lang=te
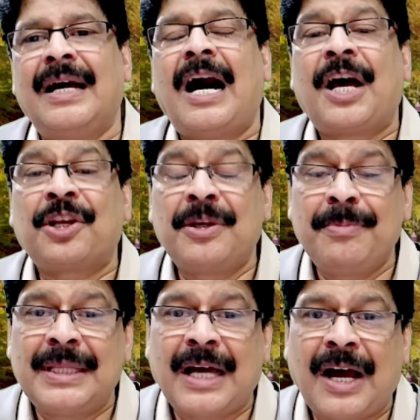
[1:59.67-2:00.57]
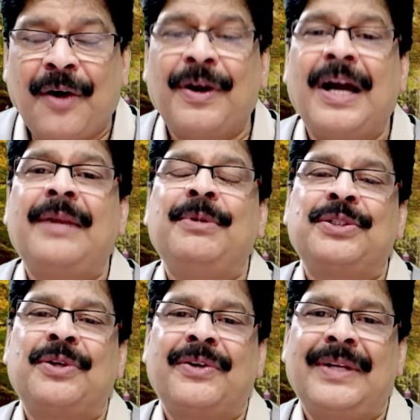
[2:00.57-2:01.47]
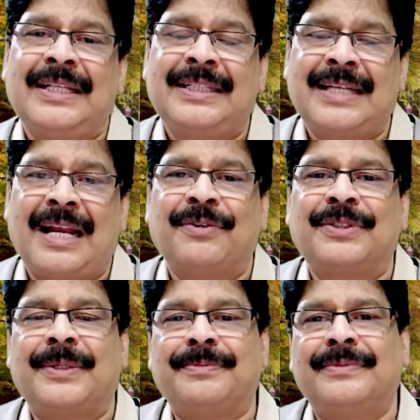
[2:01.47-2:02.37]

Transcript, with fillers: ఆరోగ్యం మీద అవగాహన పెంచుకోవటం అనేది చాలా అవసరం